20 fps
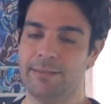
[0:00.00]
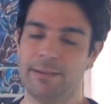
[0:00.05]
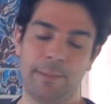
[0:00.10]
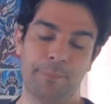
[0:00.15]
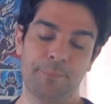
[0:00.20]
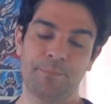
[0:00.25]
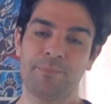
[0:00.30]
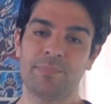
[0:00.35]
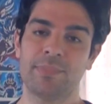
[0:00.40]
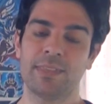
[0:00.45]
que
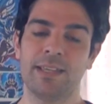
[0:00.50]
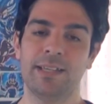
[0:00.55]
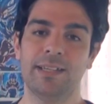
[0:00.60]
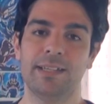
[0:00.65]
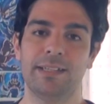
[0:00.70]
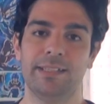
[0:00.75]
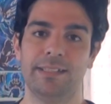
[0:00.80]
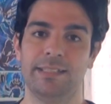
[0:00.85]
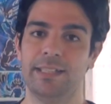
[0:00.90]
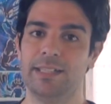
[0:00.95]
estaba.
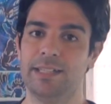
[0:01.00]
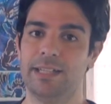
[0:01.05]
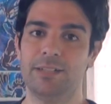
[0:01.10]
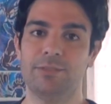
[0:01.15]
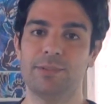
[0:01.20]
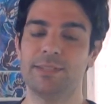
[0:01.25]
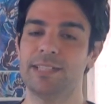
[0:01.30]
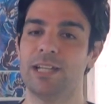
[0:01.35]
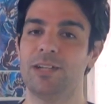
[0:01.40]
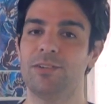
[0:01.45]
Y
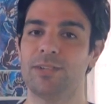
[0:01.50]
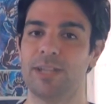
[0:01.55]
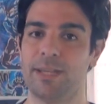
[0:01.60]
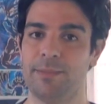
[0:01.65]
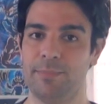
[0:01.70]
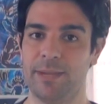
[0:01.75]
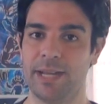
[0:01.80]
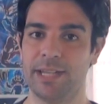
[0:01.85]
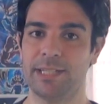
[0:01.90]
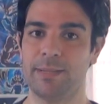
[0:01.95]
no es
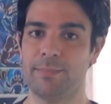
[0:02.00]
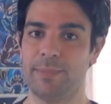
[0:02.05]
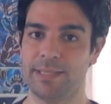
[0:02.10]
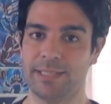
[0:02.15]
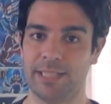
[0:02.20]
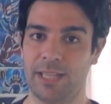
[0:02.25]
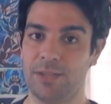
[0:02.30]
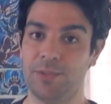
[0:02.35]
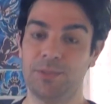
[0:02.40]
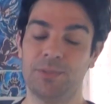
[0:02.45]
algo que me
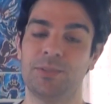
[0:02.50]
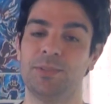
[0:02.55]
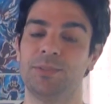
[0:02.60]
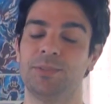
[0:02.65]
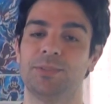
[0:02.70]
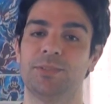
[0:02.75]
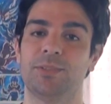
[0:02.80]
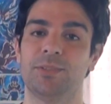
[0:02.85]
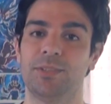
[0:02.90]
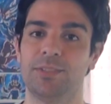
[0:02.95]
haya pasado
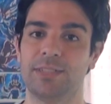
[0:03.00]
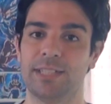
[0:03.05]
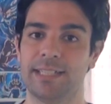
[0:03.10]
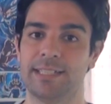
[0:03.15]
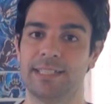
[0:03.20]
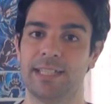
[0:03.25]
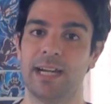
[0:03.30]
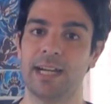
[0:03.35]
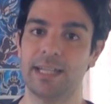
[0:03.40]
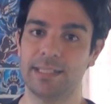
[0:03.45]
con
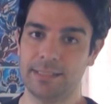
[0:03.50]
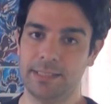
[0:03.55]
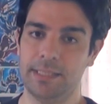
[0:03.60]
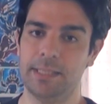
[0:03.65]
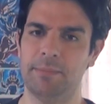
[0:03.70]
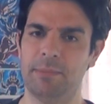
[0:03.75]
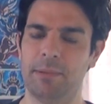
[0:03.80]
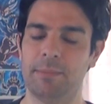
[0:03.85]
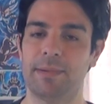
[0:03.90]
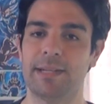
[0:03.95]
otras
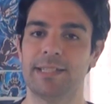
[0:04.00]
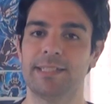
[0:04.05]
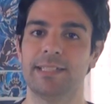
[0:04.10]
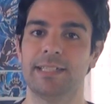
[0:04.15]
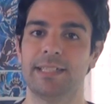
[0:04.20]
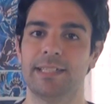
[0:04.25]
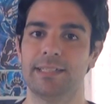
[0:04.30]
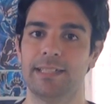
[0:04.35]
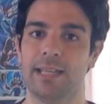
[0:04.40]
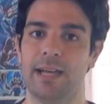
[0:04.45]
sagas y me
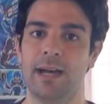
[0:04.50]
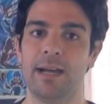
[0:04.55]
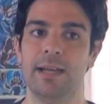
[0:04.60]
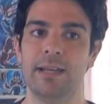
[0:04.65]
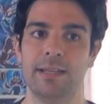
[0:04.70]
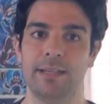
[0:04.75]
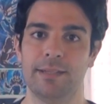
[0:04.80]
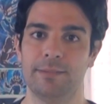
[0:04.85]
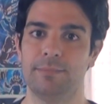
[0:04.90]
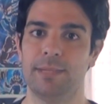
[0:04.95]
parece que
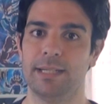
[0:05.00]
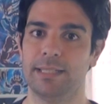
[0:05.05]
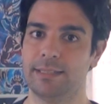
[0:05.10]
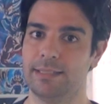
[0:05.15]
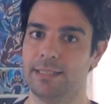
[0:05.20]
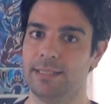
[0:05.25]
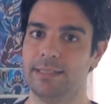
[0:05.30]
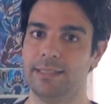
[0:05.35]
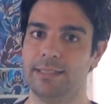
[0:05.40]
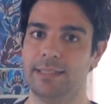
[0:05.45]
está
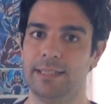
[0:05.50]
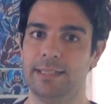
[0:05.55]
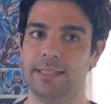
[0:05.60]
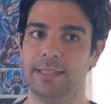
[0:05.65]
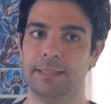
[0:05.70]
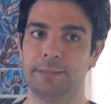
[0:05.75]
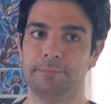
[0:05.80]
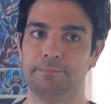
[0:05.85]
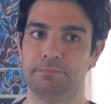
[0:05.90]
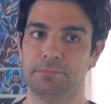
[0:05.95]

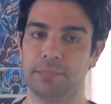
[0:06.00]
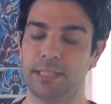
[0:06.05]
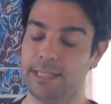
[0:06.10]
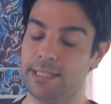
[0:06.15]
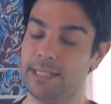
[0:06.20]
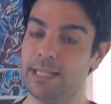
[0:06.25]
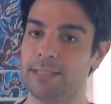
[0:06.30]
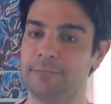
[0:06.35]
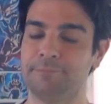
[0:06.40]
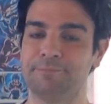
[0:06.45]
bastante
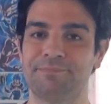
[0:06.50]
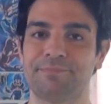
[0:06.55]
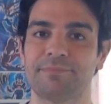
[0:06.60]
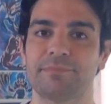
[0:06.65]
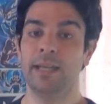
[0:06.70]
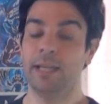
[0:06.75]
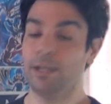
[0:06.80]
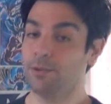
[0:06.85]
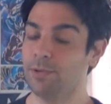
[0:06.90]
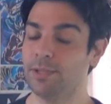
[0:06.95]
genial.
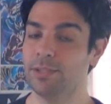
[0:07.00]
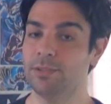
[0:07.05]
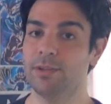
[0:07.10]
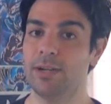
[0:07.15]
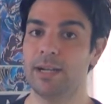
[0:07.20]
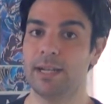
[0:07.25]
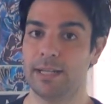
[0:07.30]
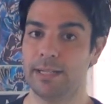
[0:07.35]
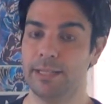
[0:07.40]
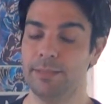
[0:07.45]
En
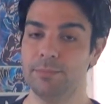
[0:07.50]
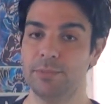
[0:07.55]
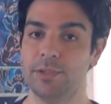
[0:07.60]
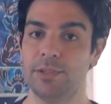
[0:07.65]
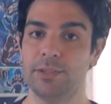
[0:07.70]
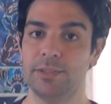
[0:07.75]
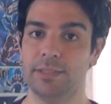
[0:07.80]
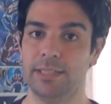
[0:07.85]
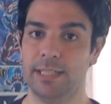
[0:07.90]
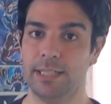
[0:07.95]
cuanto al
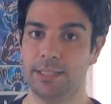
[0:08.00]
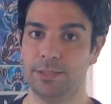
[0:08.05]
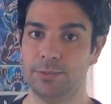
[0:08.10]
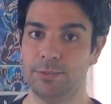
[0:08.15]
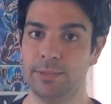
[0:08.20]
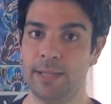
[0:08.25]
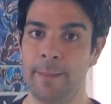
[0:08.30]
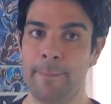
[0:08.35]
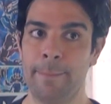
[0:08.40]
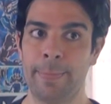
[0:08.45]
ritmo de
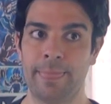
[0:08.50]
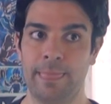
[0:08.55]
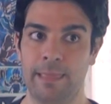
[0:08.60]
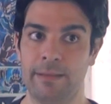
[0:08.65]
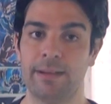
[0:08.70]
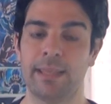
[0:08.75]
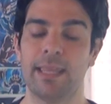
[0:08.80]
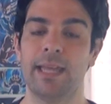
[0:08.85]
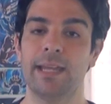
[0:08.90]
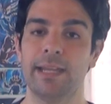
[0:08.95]
lectura,
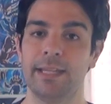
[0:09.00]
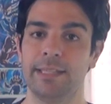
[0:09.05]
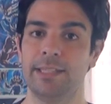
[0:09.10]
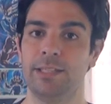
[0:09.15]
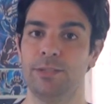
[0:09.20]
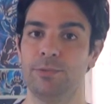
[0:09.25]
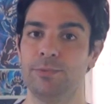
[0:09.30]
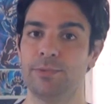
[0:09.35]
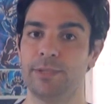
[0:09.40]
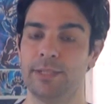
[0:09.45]
la verdad es
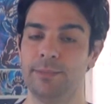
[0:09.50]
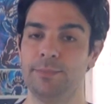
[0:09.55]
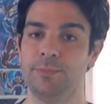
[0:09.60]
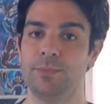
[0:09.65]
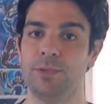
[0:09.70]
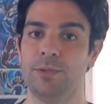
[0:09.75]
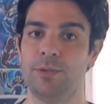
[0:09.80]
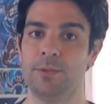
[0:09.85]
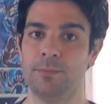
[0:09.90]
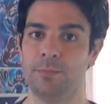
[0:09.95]
que tiene un
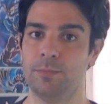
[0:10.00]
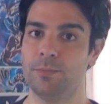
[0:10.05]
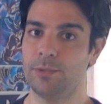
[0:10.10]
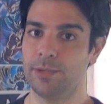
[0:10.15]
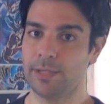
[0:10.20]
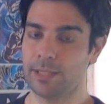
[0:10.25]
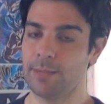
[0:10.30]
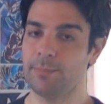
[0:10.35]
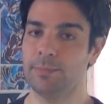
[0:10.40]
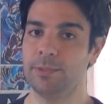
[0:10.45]
ritmo
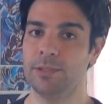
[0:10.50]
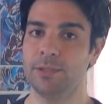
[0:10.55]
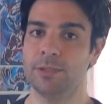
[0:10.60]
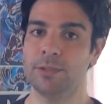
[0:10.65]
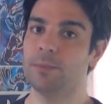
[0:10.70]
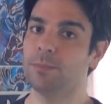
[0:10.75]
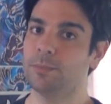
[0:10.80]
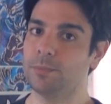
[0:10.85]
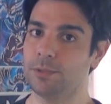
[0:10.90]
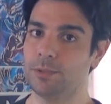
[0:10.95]
muy
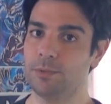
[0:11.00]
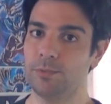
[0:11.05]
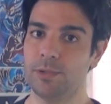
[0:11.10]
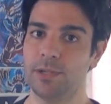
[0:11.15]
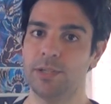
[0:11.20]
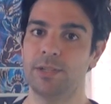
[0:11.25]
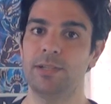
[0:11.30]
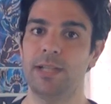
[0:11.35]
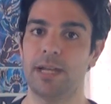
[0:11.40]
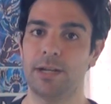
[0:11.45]
rápido, muy
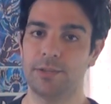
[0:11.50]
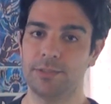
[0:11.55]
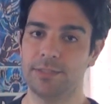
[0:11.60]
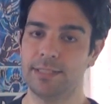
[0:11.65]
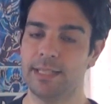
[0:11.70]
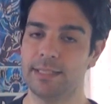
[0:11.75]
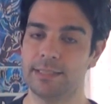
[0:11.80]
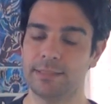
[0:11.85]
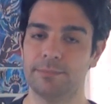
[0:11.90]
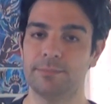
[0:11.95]
bueno, las
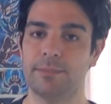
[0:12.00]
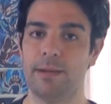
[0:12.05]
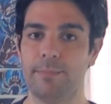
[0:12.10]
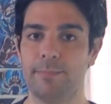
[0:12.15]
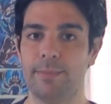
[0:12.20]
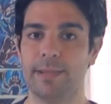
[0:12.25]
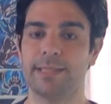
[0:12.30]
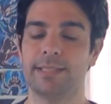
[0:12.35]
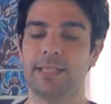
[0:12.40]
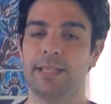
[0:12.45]
cosas
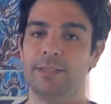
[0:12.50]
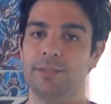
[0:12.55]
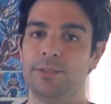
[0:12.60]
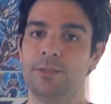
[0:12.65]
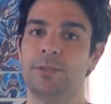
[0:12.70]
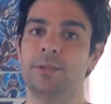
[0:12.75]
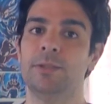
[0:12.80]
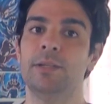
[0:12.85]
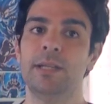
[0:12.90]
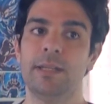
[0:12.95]
van
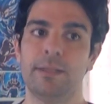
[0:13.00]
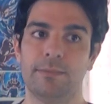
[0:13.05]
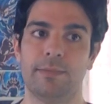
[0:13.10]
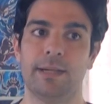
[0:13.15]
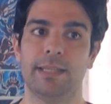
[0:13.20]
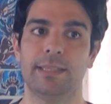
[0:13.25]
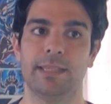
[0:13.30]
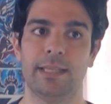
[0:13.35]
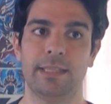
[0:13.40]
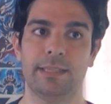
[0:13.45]
pasando
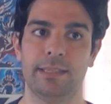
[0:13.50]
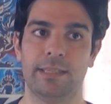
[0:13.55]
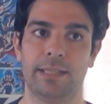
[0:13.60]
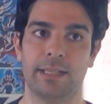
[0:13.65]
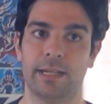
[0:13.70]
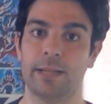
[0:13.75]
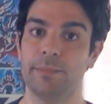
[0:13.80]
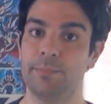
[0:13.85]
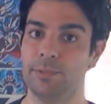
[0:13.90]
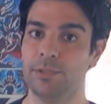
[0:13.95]

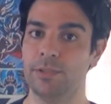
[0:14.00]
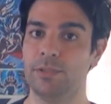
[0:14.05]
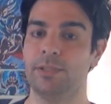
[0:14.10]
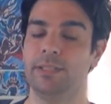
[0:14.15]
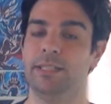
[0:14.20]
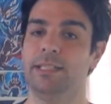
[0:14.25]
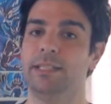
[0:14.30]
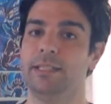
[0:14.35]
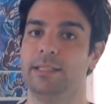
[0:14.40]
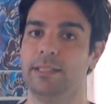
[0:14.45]
bastante
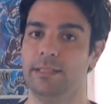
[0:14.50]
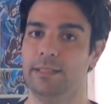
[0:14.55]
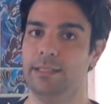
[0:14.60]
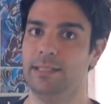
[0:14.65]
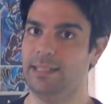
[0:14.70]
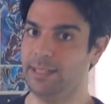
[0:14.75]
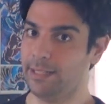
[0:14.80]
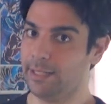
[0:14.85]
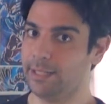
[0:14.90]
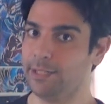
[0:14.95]
rápido y,
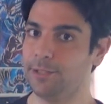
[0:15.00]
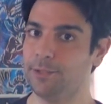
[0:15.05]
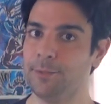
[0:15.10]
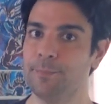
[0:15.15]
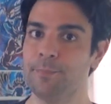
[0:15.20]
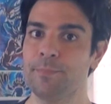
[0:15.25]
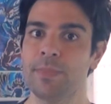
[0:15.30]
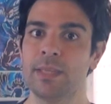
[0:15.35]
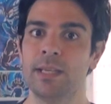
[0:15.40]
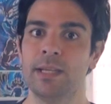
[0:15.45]

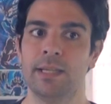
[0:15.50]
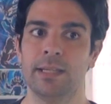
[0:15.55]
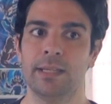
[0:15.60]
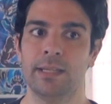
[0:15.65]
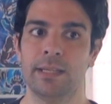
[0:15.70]
ligero.